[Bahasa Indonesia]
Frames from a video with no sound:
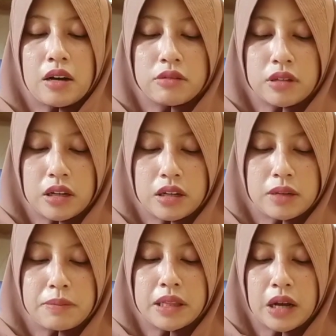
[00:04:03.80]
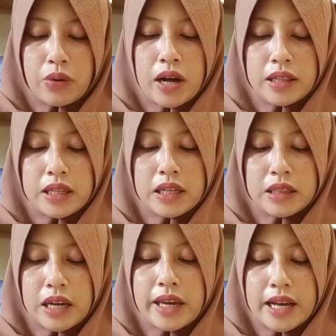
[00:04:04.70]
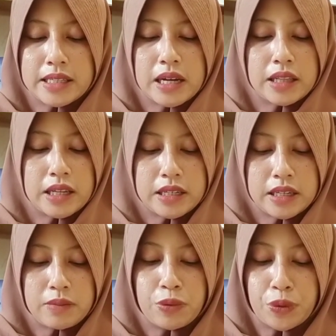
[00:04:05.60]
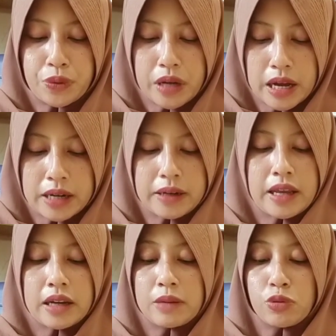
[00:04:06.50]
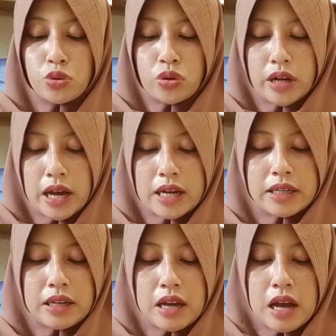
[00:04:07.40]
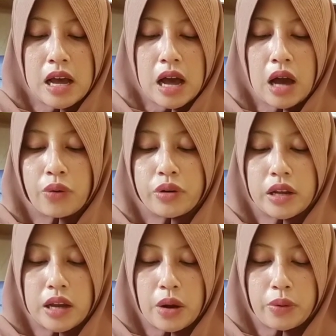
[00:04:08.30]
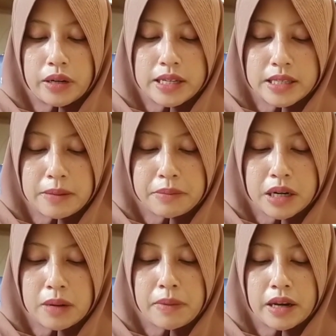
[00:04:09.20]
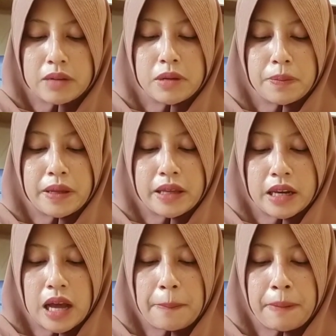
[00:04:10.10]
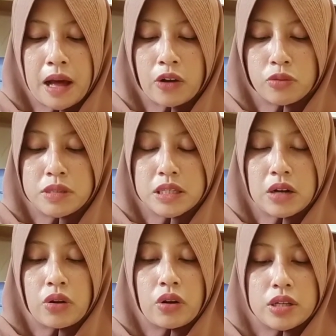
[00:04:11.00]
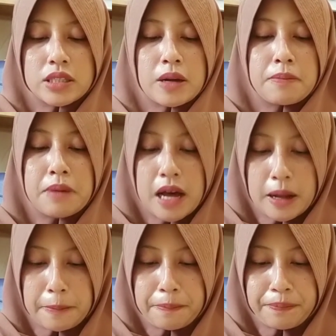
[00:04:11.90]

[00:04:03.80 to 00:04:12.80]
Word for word: Allah lebih tahu hati kita ya saat ini dibutuhkan, yang dibutuhkan. Aku dari awal Desember kemarin berpikir apa aku bisa lolos ke bank.